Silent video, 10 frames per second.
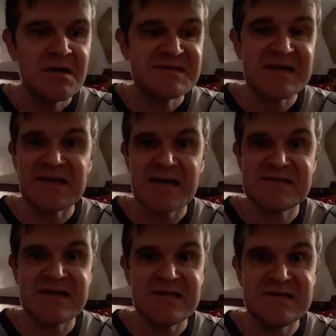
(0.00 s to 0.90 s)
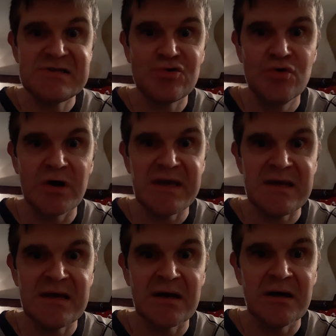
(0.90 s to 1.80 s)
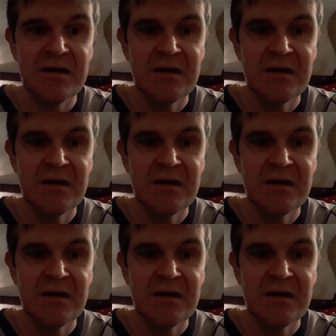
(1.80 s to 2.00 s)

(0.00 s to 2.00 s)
C'est assez discourir.